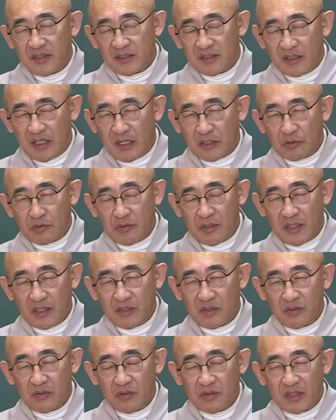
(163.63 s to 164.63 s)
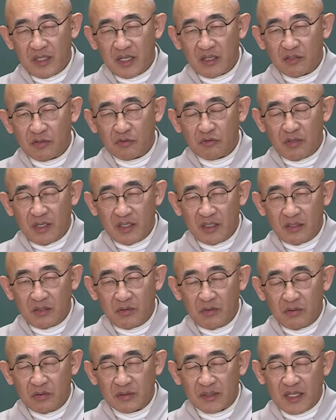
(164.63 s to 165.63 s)
나도 아니고 내 것도
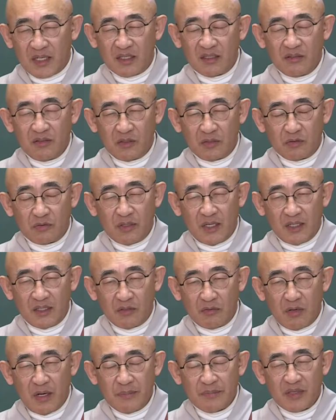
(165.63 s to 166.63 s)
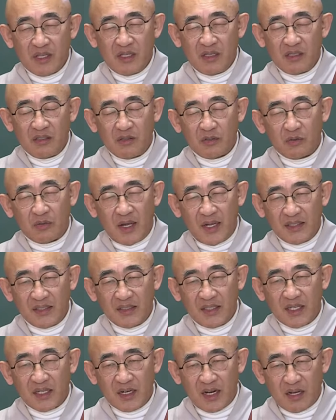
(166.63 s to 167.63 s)
아니고 다른 것도 아니고 함께 있는 것도
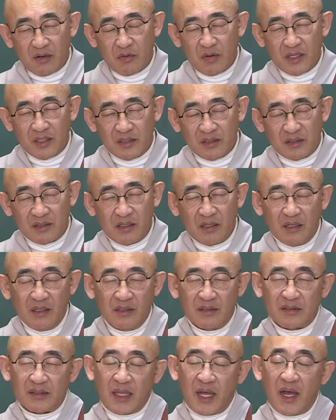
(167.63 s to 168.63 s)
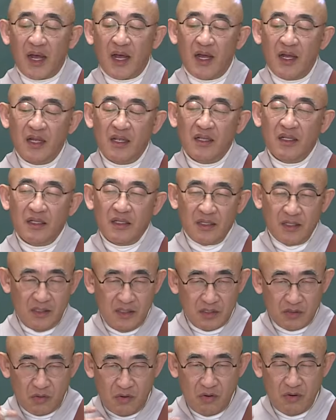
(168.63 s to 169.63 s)
아니다라고 하는 것. 다
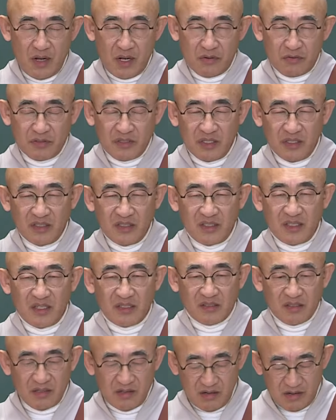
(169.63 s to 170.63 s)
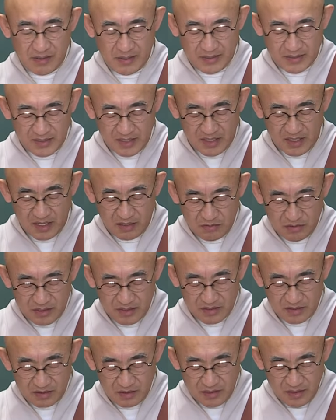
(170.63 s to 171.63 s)
어, 공하고 연계해서 흘러간다라고
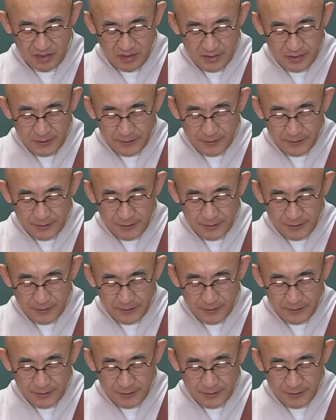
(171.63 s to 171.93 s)
하는 것.